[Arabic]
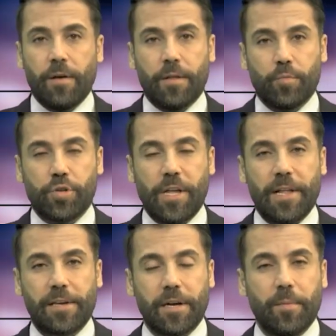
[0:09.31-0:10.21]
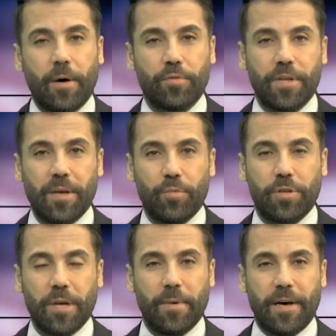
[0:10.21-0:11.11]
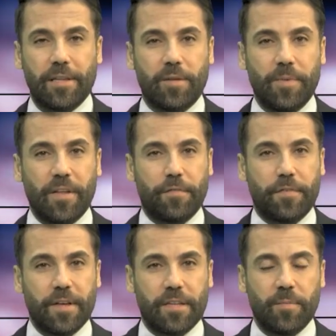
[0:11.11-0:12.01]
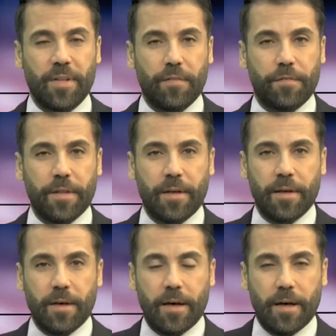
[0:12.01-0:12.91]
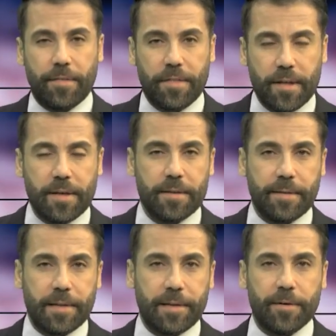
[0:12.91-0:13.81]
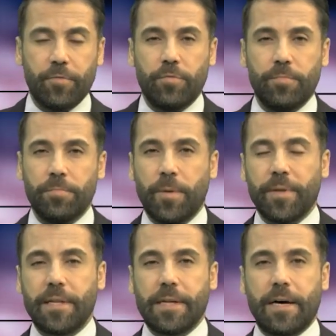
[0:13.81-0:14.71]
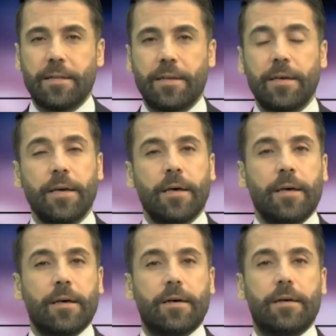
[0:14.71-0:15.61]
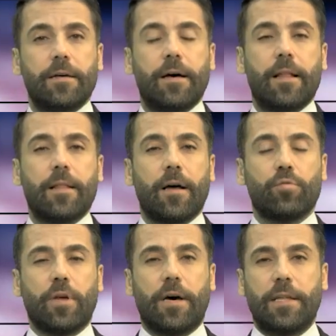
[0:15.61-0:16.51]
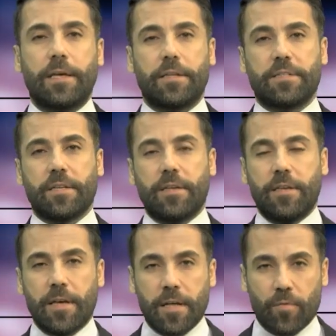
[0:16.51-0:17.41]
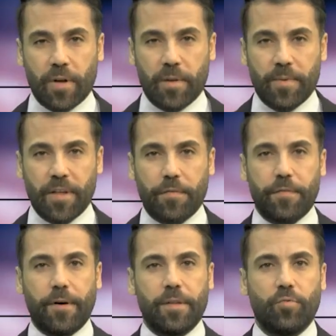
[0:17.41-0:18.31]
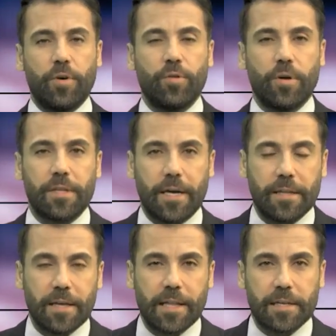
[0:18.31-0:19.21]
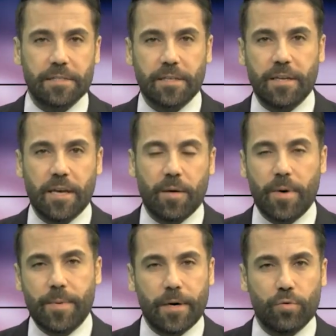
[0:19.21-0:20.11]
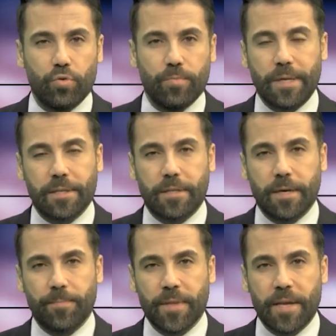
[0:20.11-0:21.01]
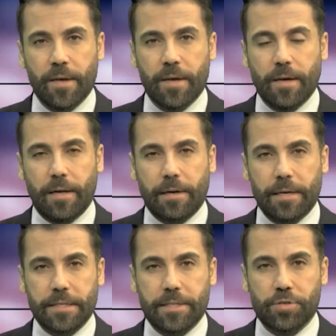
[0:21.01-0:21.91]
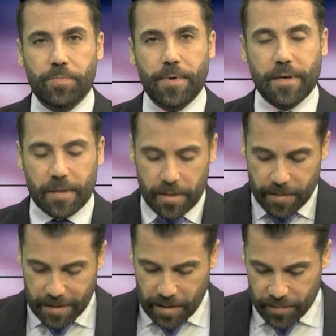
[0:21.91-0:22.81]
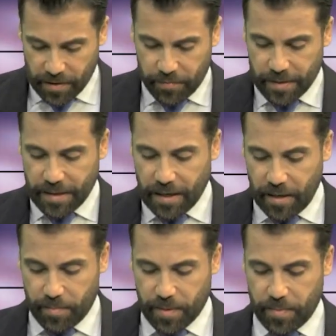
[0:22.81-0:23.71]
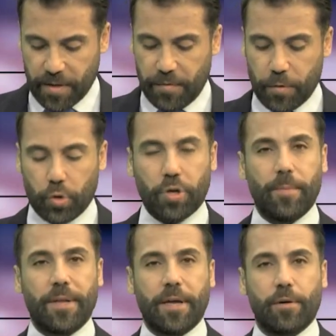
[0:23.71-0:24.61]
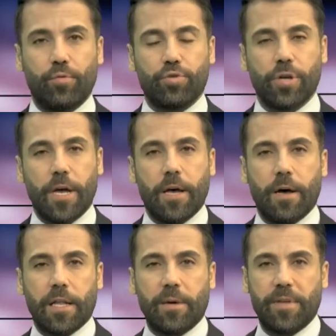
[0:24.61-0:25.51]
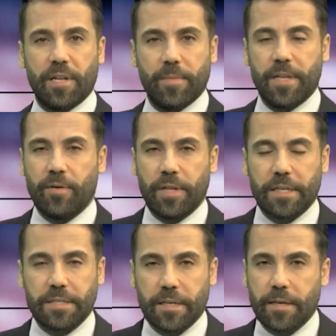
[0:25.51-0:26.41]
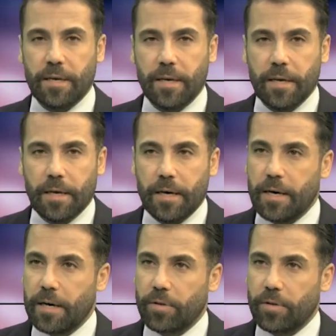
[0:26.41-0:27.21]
إذا مشاهدينا الكرام عودة إلى متابعة ملفات ملفنا الثاني لليوم مثل العادة آه، الأوضاع الاقتصادية والملف عنوانه التحديات الاقتصادية أمام حكومة آه، الرئيس نجيب ميقاتي بهذا الملف بدي رحب بضيف الدكتور عماد عكوش الخبير المالي والاقتصادي آه،